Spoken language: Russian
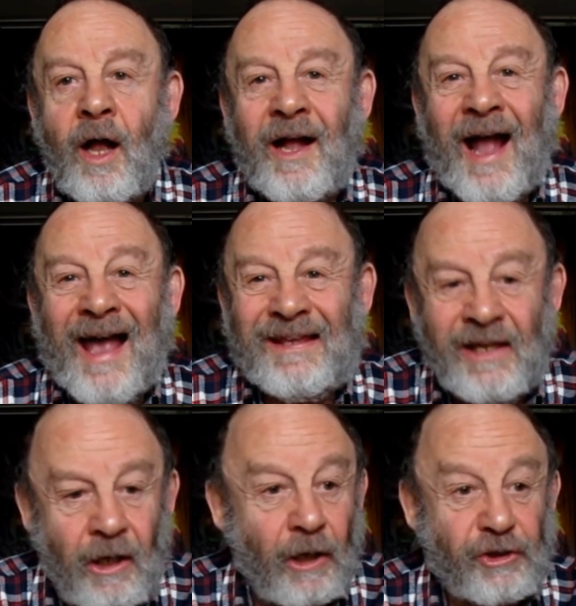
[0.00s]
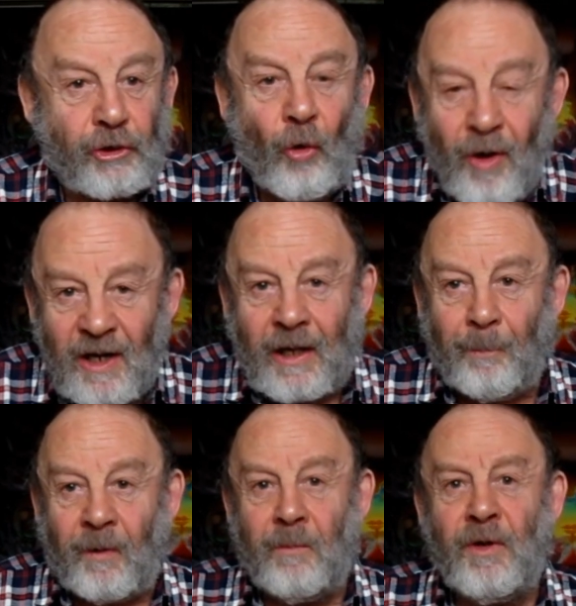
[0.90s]
Каких и сколько
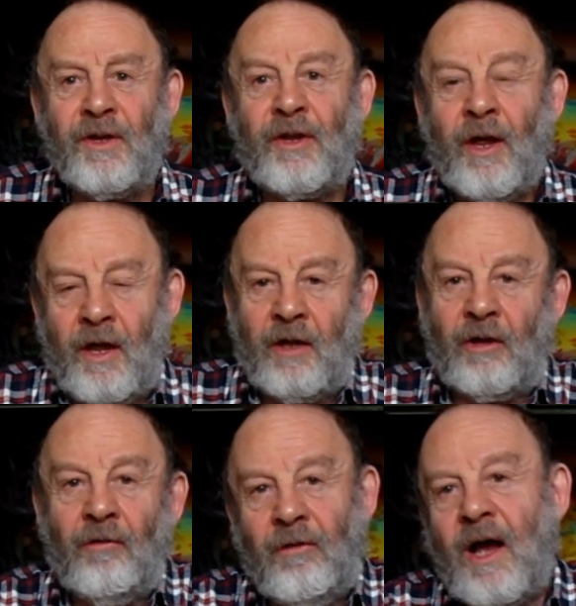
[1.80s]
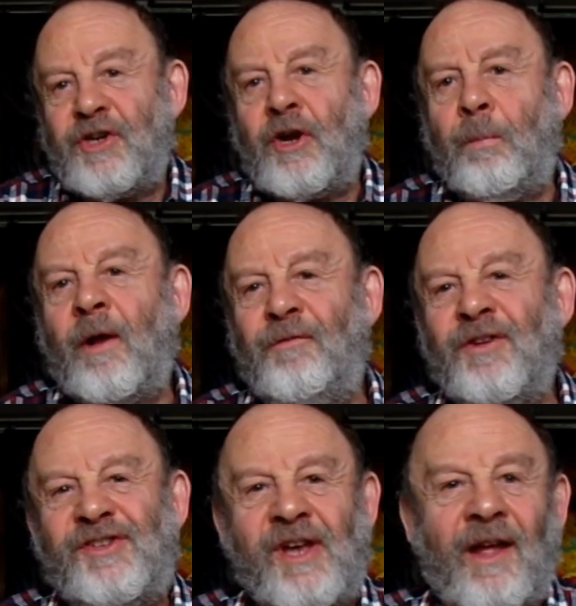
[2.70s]
применить? Это ваша
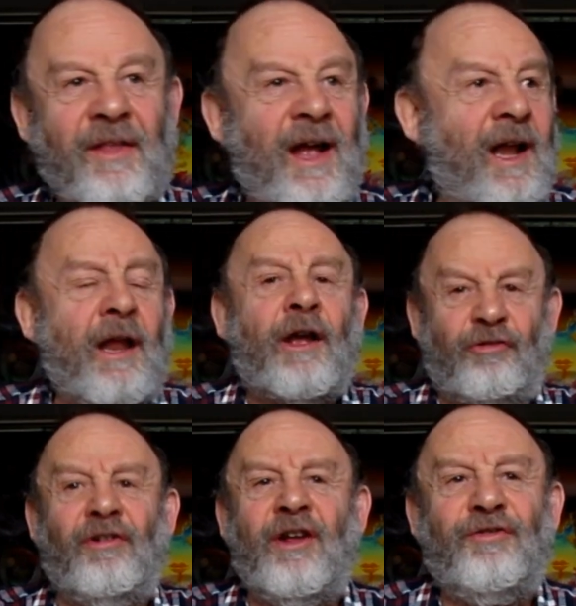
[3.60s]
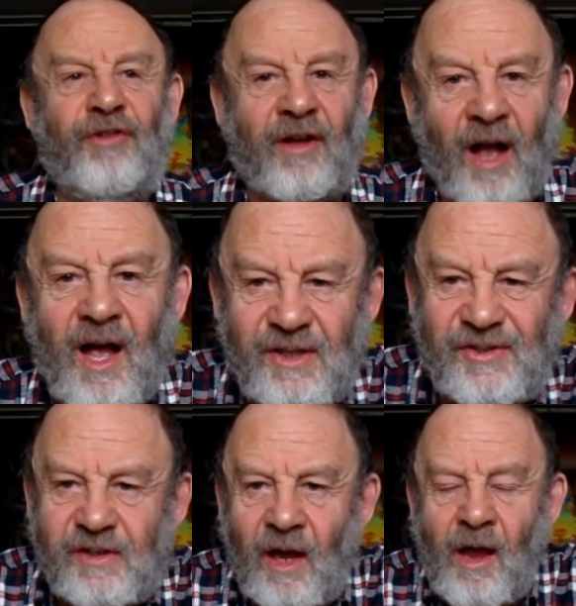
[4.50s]
профессиональная
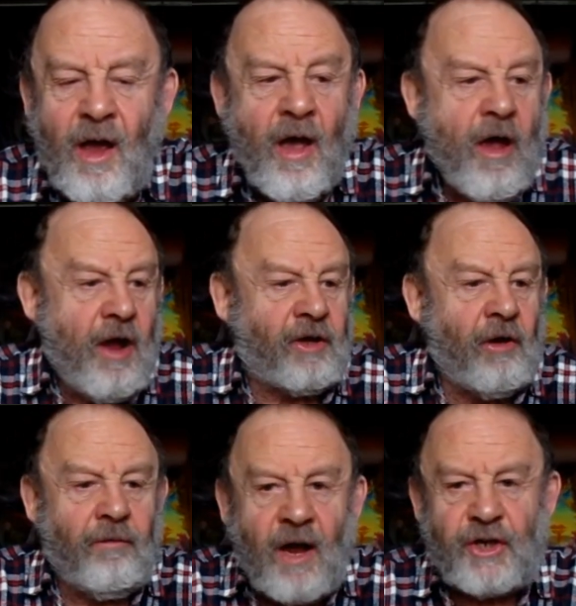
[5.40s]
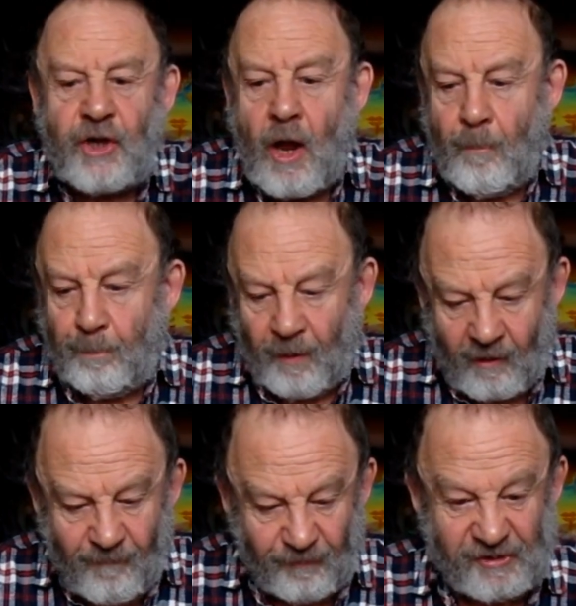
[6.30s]
квалификация. Это ваш
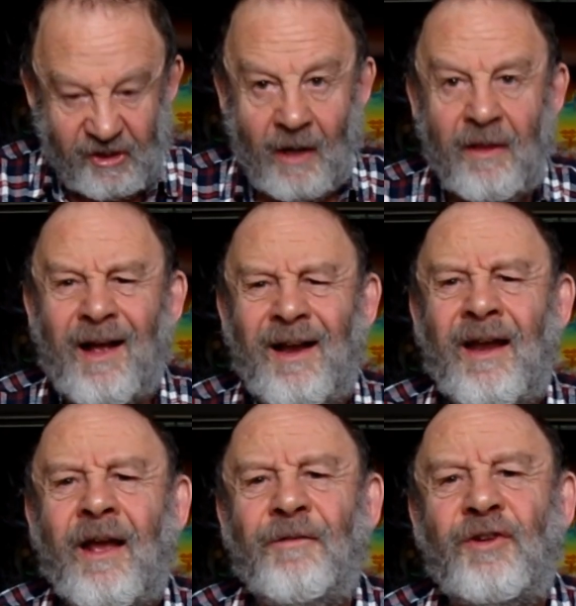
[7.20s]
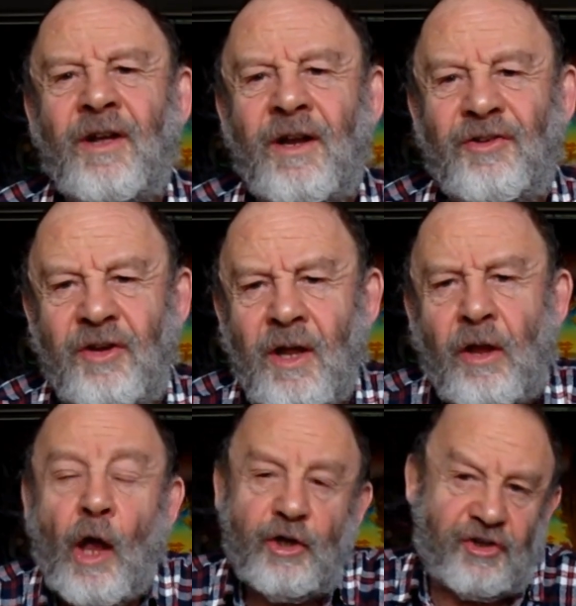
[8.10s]
профессиональный
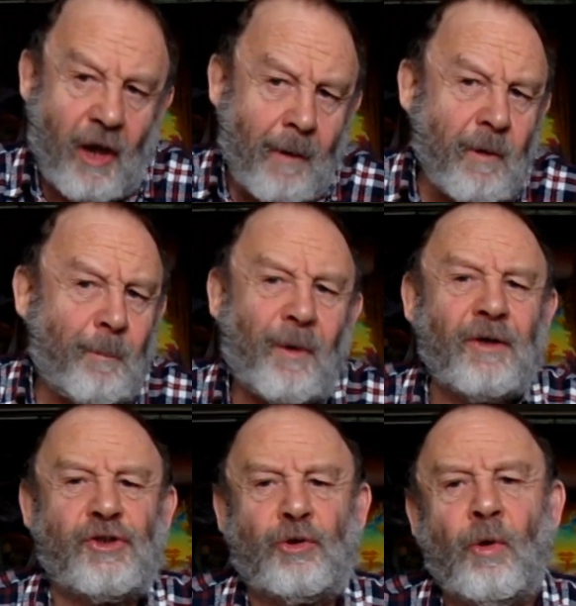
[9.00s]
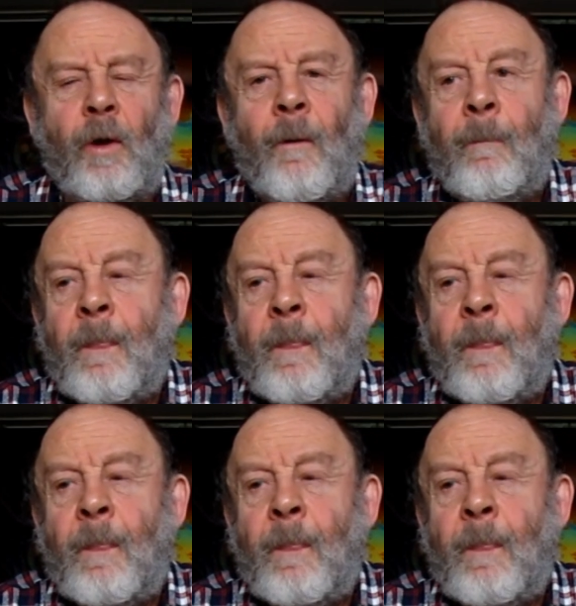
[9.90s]
авторитет, самый простой.